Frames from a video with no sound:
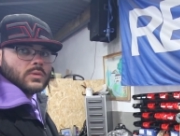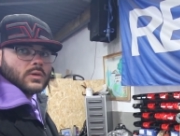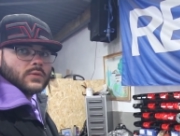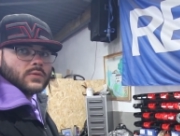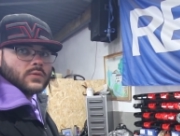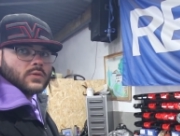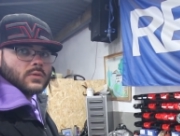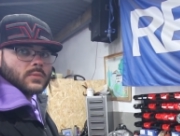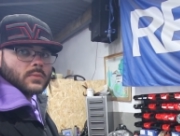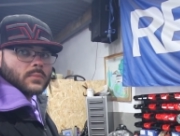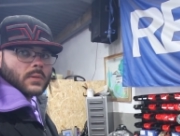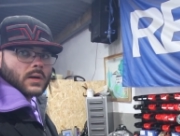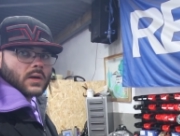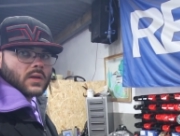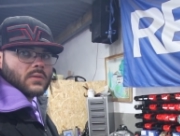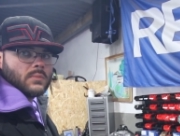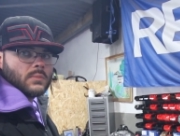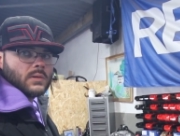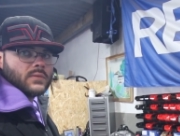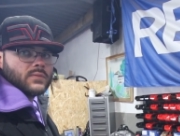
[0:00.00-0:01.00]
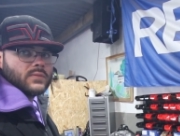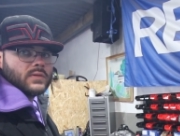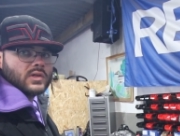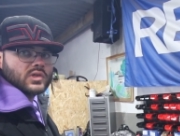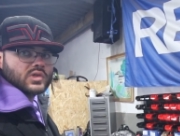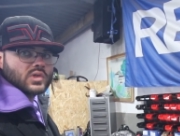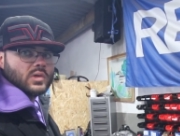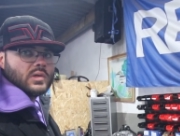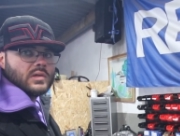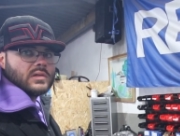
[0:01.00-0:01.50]
drauf kommen. Maximal
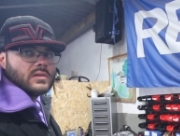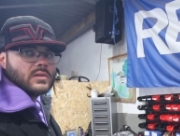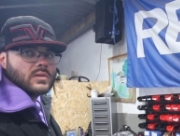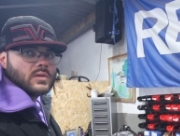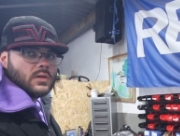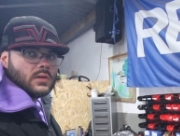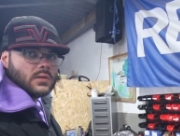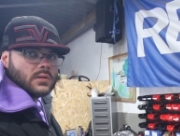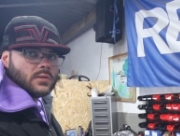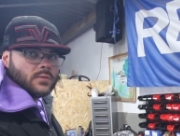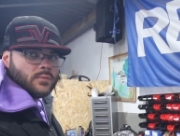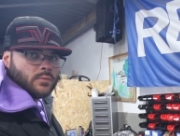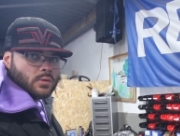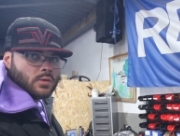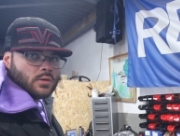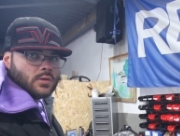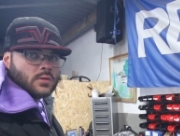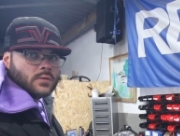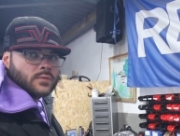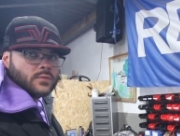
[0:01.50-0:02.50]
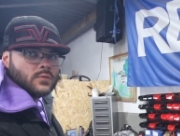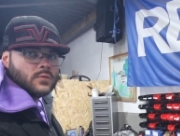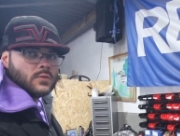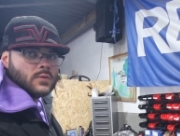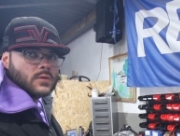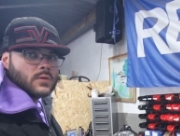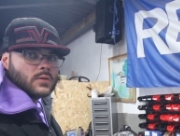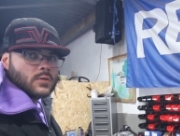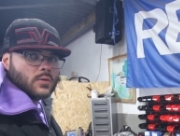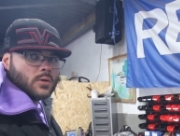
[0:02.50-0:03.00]
vielleicht goldene. Goldene würde ich noch
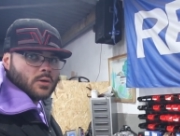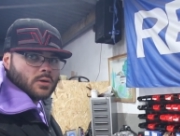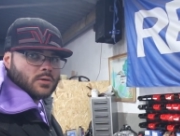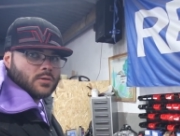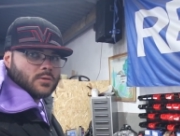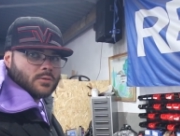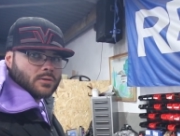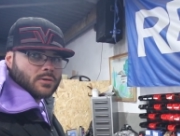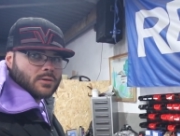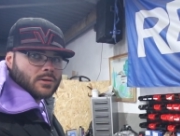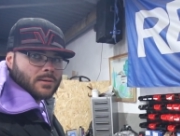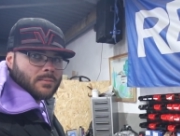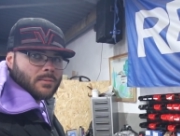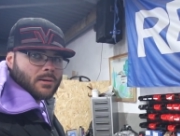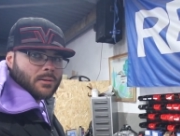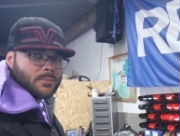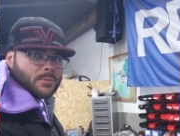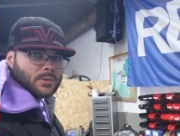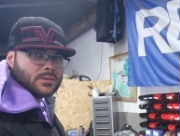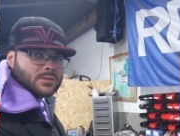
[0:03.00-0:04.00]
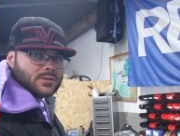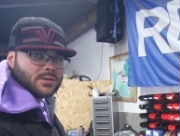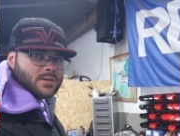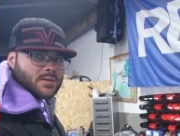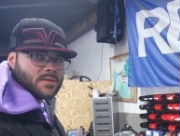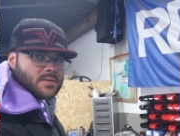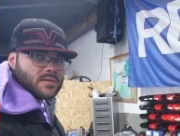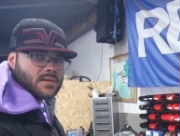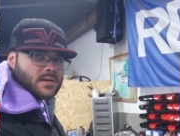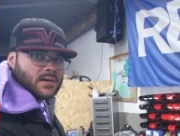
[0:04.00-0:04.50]
fühlen. Goldene, Kameramann
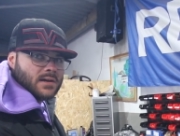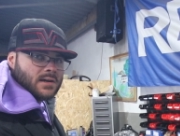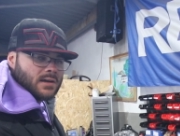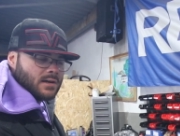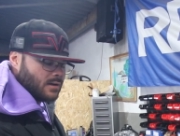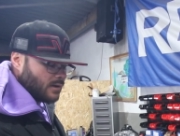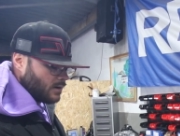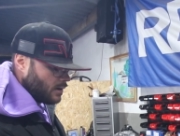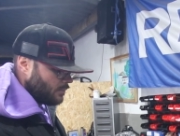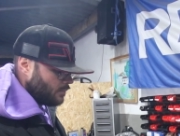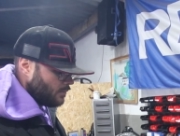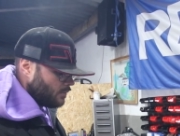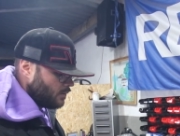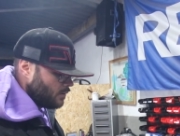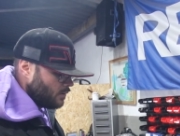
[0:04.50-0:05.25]
grinst. Ja, aber dann